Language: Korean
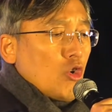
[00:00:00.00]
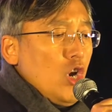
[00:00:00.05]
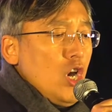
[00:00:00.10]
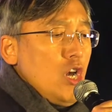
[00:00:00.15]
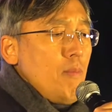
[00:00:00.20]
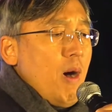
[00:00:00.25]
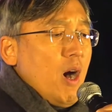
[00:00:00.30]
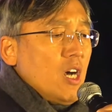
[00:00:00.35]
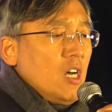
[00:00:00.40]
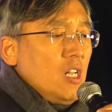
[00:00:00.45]

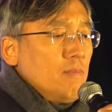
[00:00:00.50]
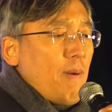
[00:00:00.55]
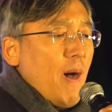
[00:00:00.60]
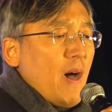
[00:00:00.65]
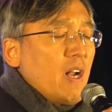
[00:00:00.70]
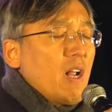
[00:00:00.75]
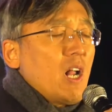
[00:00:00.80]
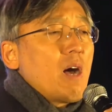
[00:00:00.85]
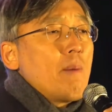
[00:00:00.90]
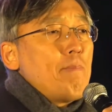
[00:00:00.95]
꿀먹은
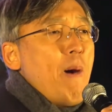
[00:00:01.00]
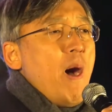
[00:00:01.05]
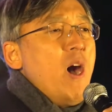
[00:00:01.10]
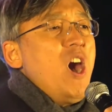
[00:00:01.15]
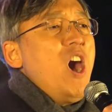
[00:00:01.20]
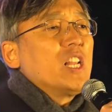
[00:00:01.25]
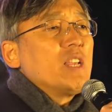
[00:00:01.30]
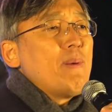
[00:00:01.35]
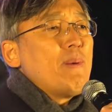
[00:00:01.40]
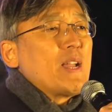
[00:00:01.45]

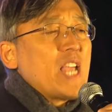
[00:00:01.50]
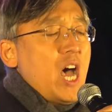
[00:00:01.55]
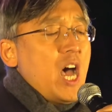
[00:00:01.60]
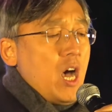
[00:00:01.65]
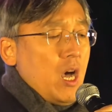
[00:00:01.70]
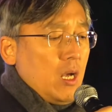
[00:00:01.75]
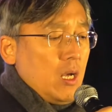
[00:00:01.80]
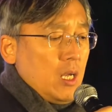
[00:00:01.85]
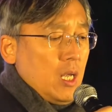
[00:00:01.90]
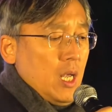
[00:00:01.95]
벙어리
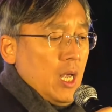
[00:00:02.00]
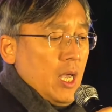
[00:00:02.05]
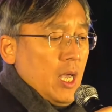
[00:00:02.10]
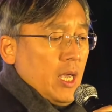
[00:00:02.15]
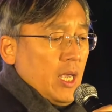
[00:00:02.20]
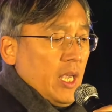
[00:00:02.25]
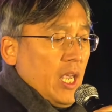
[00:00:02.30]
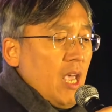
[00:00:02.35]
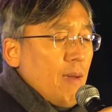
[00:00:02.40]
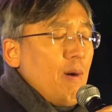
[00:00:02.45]
마냥
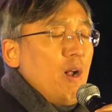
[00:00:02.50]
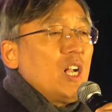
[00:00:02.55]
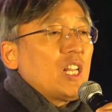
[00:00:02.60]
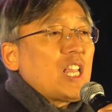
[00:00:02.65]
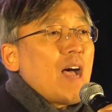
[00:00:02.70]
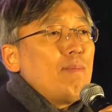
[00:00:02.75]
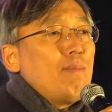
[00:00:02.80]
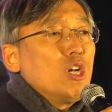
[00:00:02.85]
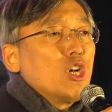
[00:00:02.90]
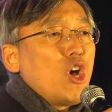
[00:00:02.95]

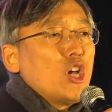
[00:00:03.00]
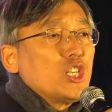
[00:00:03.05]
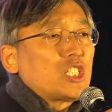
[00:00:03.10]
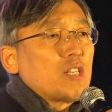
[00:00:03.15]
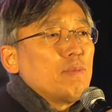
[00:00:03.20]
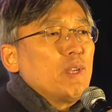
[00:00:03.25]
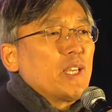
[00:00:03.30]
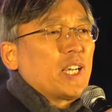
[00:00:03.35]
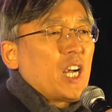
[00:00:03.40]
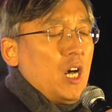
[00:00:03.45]
입을 다물고
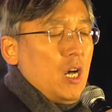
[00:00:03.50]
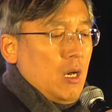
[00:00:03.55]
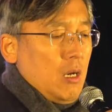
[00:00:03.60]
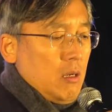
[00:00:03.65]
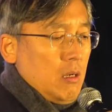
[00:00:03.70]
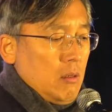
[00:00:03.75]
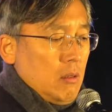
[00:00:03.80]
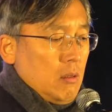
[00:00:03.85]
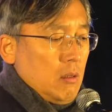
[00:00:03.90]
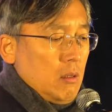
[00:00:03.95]
있습니까?